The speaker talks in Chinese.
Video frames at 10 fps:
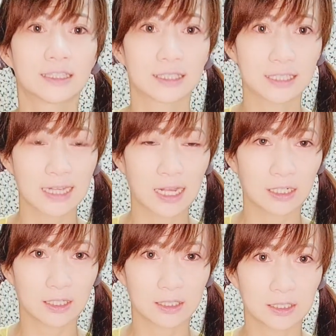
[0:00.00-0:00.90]
增加
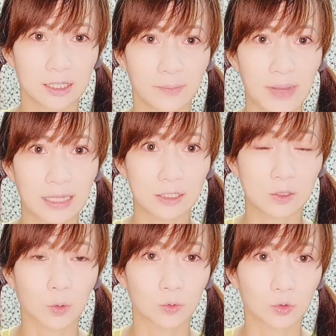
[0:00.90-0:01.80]
你的淋巴系
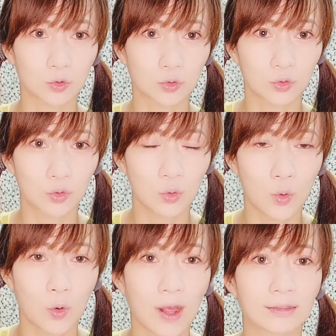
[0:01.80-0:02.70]
统循
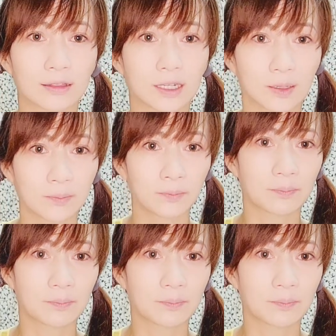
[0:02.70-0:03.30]
环的